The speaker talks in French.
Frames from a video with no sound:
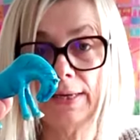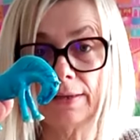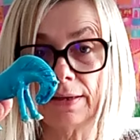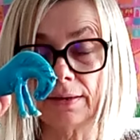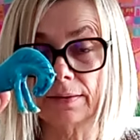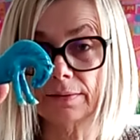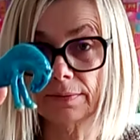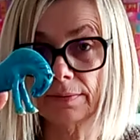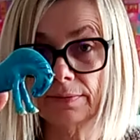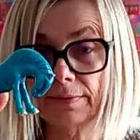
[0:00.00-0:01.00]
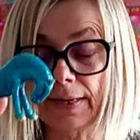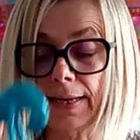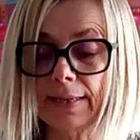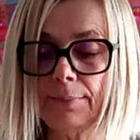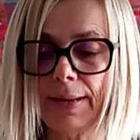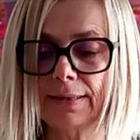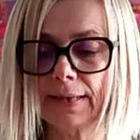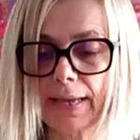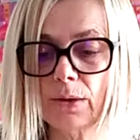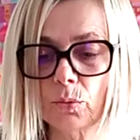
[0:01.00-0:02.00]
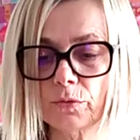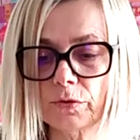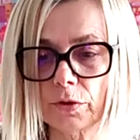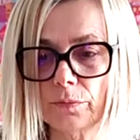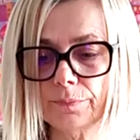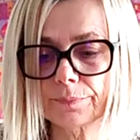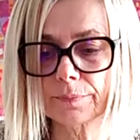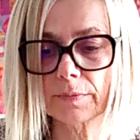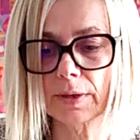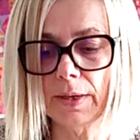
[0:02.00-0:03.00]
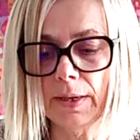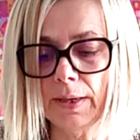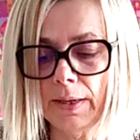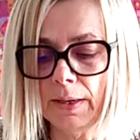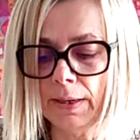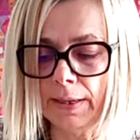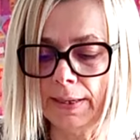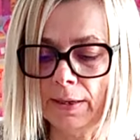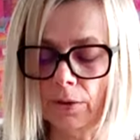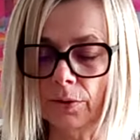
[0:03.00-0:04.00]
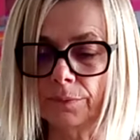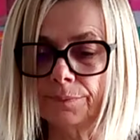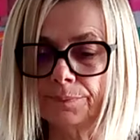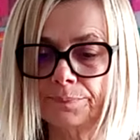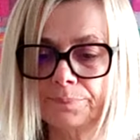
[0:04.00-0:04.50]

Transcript: est, c'est un animal très conscient et euh,